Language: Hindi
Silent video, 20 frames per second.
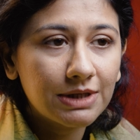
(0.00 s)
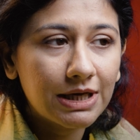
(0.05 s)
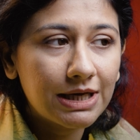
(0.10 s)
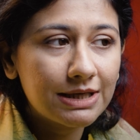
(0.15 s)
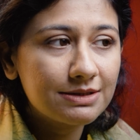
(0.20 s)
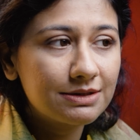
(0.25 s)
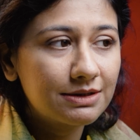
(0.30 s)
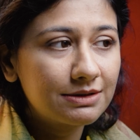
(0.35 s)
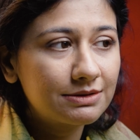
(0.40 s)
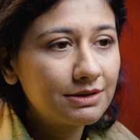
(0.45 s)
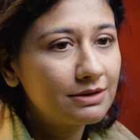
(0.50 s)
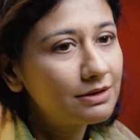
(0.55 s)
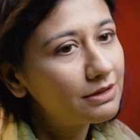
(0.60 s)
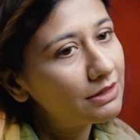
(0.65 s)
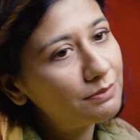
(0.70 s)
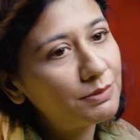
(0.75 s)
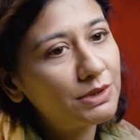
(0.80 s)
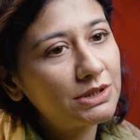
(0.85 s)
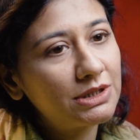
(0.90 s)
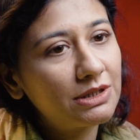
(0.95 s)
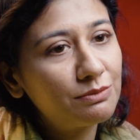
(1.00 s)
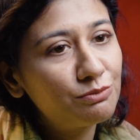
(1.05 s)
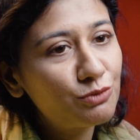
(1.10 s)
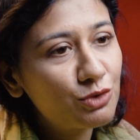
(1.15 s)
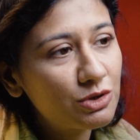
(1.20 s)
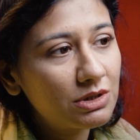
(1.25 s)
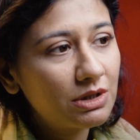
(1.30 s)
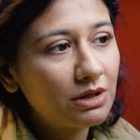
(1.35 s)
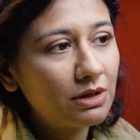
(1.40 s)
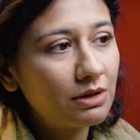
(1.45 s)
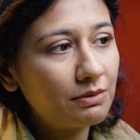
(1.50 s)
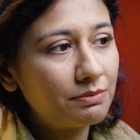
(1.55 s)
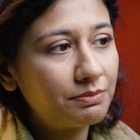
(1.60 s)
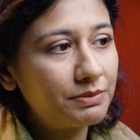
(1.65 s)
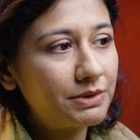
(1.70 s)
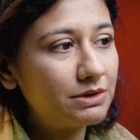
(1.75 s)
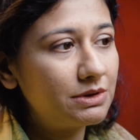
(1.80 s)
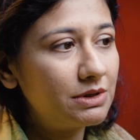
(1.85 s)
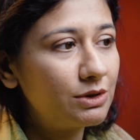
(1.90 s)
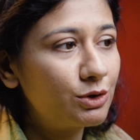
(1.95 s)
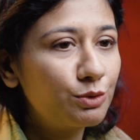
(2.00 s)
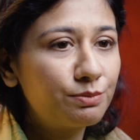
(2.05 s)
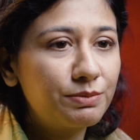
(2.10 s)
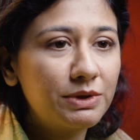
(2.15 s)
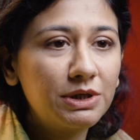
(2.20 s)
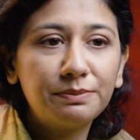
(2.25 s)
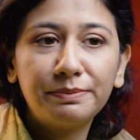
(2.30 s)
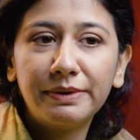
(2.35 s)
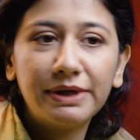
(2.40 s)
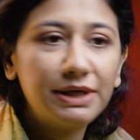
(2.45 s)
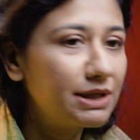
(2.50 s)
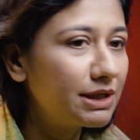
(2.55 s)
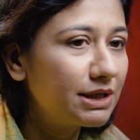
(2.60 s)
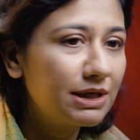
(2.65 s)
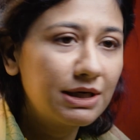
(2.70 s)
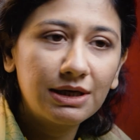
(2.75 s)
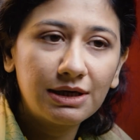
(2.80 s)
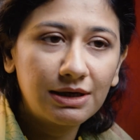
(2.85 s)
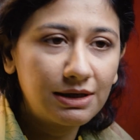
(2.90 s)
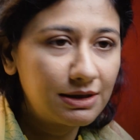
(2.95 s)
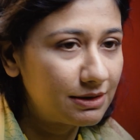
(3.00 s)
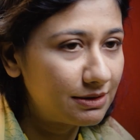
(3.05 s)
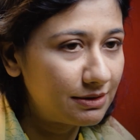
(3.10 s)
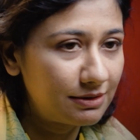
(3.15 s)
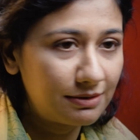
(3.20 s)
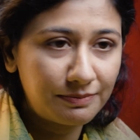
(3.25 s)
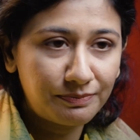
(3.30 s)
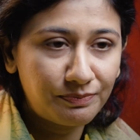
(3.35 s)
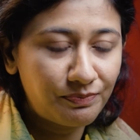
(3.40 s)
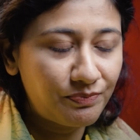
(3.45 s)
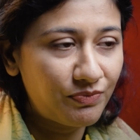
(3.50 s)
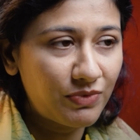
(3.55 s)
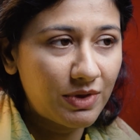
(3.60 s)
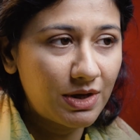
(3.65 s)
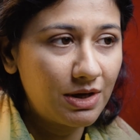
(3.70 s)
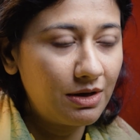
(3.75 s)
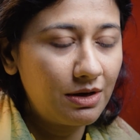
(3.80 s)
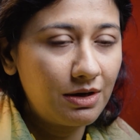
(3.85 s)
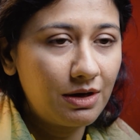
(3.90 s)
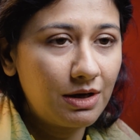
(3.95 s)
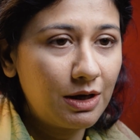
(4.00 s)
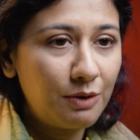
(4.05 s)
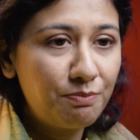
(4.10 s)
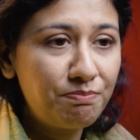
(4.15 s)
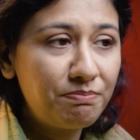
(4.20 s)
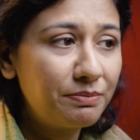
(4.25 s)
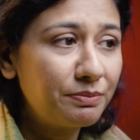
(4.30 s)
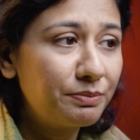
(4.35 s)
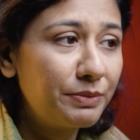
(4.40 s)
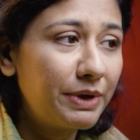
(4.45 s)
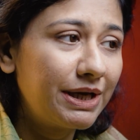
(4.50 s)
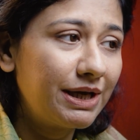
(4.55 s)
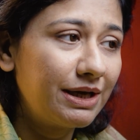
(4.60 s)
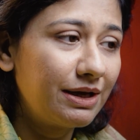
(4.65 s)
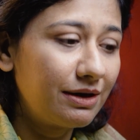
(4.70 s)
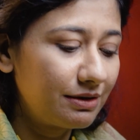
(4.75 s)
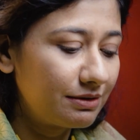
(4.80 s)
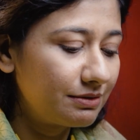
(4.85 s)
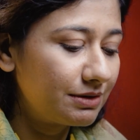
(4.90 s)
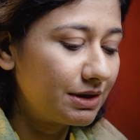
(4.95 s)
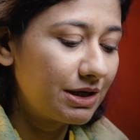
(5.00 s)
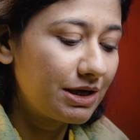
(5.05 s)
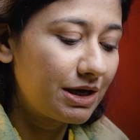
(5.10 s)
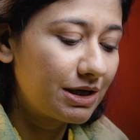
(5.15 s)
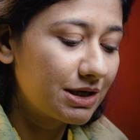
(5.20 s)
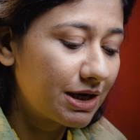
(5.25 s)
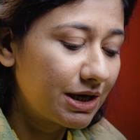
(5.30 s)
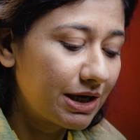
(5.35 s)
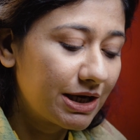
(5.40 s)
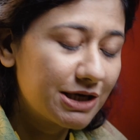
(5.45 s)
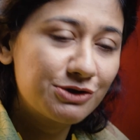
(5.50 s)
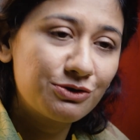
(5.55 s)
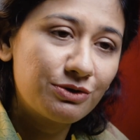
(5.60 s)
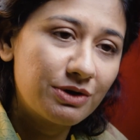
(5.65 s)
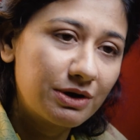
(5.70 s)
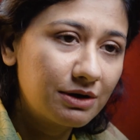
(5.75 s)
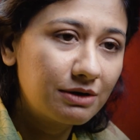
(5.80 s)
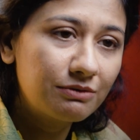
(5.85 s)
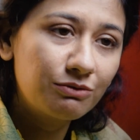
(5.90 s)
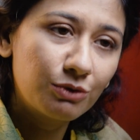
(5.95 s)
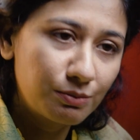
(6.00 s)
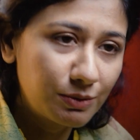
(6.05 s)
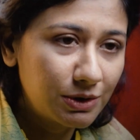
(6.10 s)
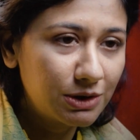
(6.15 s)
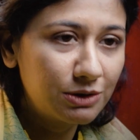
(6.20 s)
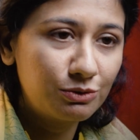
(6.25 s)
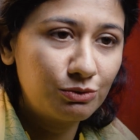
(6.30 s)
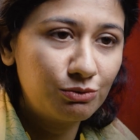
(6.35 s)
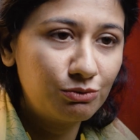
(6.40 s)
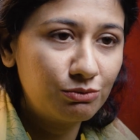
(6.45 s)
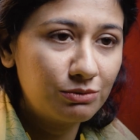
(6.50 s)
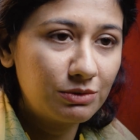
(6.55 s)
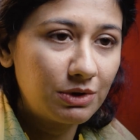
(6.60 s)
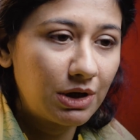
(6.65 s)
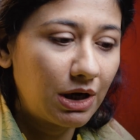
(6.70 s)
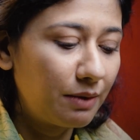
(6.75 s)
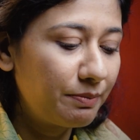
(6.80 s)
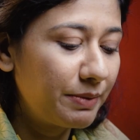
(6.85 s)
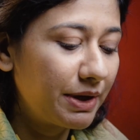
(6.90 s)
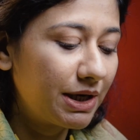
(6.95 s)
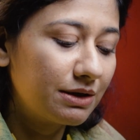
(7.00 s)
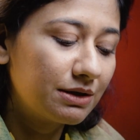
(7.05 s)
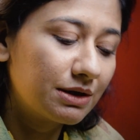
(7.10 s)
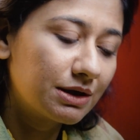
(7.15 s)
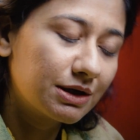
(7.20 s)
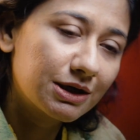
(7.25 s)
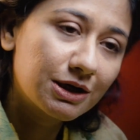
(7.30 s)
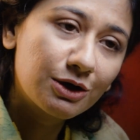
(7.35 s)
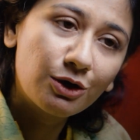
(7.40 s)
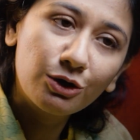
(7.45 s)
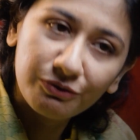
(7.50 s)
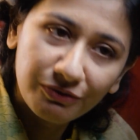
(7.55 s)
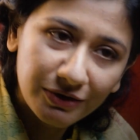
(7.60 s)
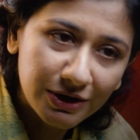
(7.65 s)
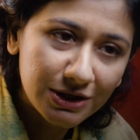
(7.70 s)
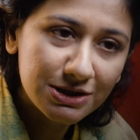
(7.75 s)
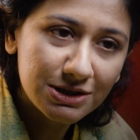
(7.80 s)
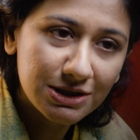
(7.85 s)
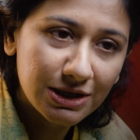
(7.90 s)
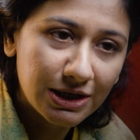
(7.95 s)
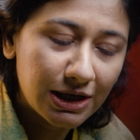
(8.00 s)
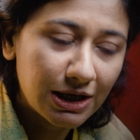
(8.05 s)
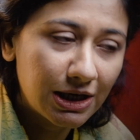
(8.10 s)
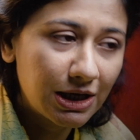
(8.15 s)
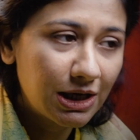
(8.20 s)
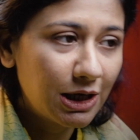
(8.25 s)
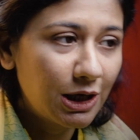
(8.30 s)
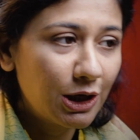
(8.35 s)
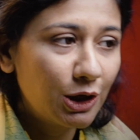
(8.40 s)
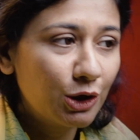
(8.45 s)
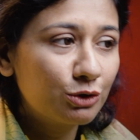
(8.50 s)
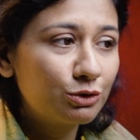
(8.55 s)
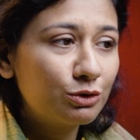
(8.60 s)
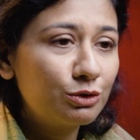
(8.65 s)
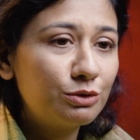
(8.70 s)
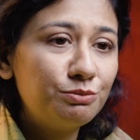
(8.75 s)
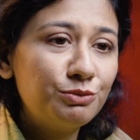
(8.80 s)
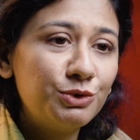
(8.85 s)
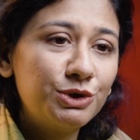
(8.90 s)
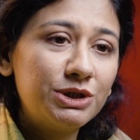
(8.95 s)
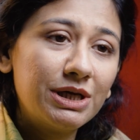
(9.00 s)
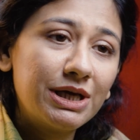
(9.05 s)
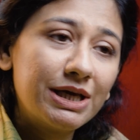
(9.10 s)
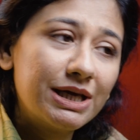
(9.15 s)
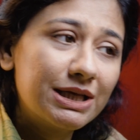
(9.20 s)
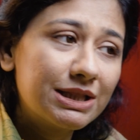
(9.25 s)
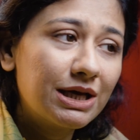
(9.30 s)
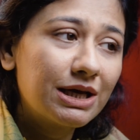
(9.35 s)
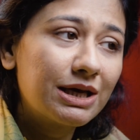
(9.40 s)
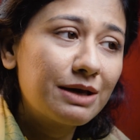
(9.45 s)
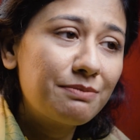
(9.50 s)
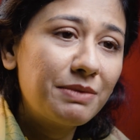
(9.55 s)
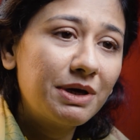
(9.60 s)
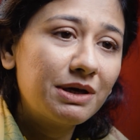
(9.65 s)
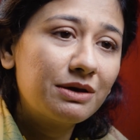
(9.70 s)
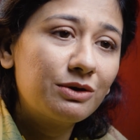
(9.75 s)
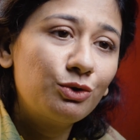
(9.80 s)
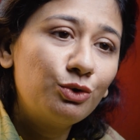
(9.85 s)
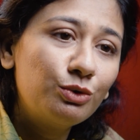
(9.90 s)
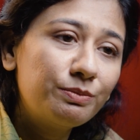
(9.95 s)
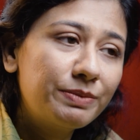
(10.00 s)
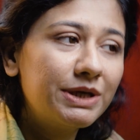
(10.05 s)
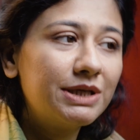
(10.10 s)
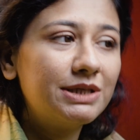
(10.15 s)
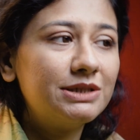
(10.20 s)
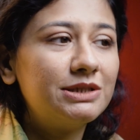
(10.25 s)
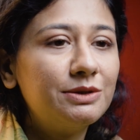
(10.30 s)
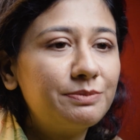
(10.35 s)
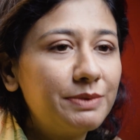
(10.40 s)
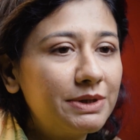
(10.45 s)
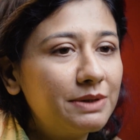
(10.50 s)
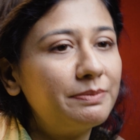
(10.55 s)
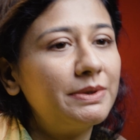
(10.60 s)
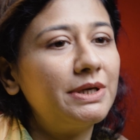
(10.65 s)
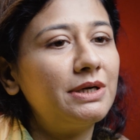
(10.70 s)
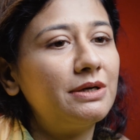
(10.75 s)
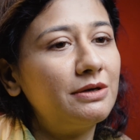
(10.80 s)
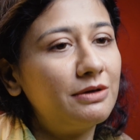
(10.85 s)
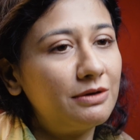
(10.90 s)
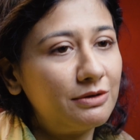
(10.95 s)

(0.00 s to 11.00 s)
एज अ सिंगल मदर मुझे किसी के ऊपर डिपेंडेंट नहीं रहना था मैं अगर एजुकेटेड वुमेन हूँ मेरे अंदर कॉन्फिडेंस है तो मुझे ये था कि मैं क्यों फिर किसी पे डिपेंडेंट